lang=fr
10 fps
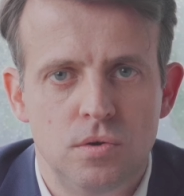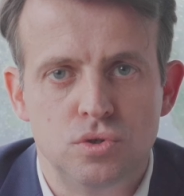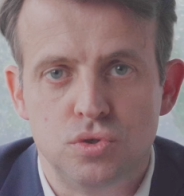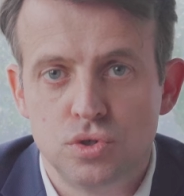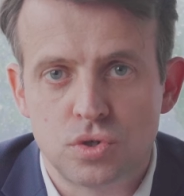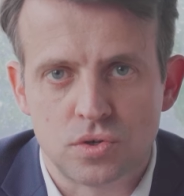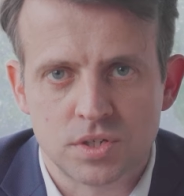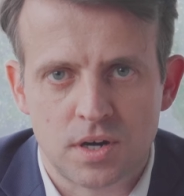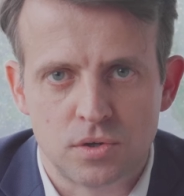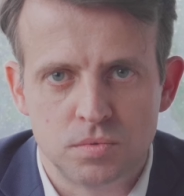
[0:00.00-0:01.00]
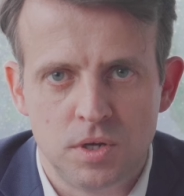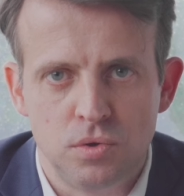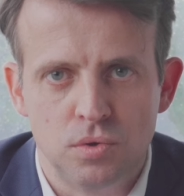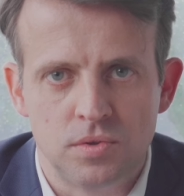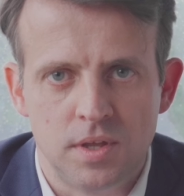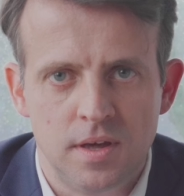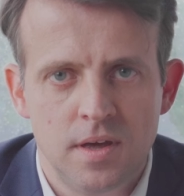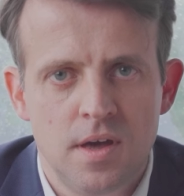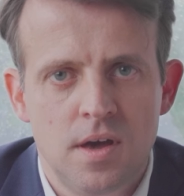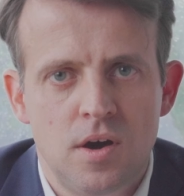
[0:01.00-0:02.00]
Le juge tranchera ensuite le
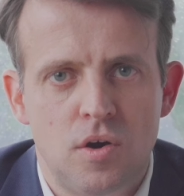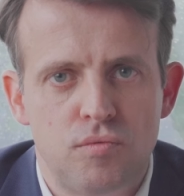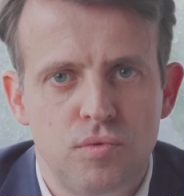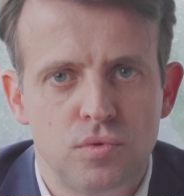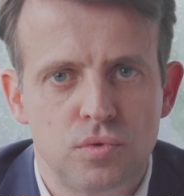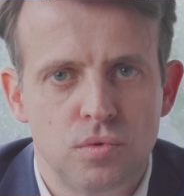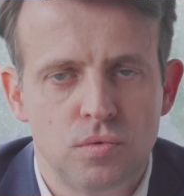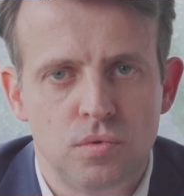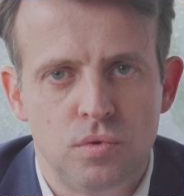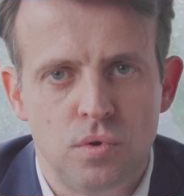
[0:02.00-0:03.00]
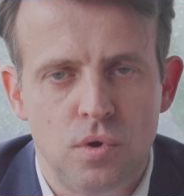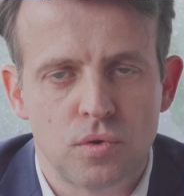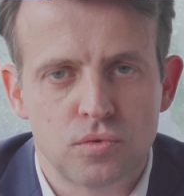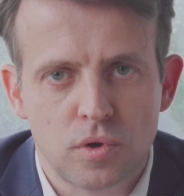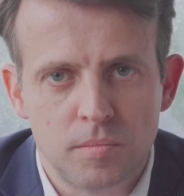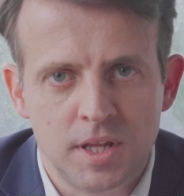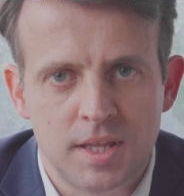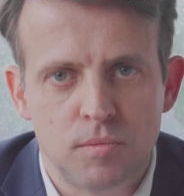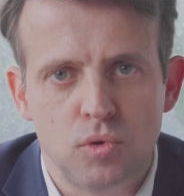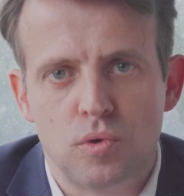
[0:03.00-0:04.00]
dossier en fonction de l'ensemble
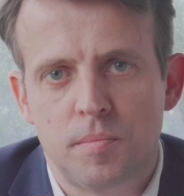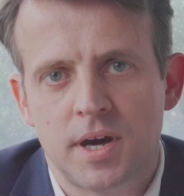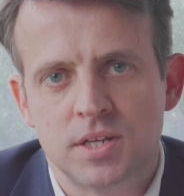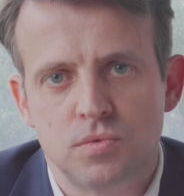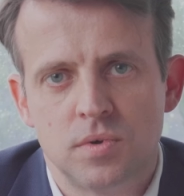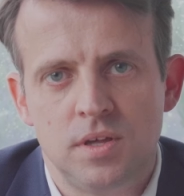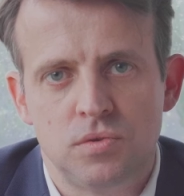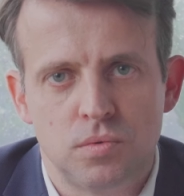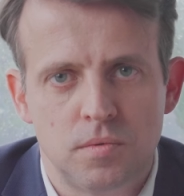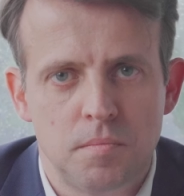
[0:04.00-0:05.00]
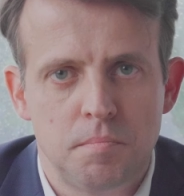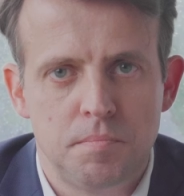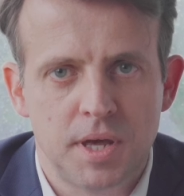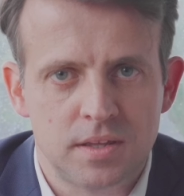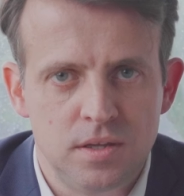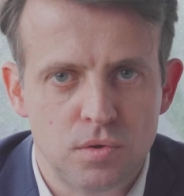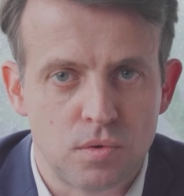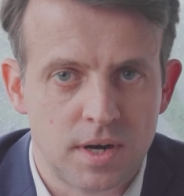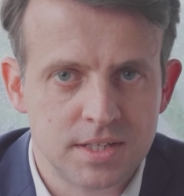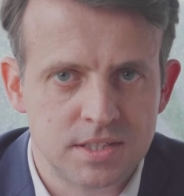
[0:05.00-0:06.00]
des termes de comparaison qui sont
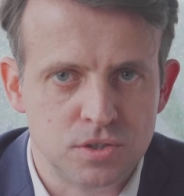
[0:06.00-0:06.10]
pertinents à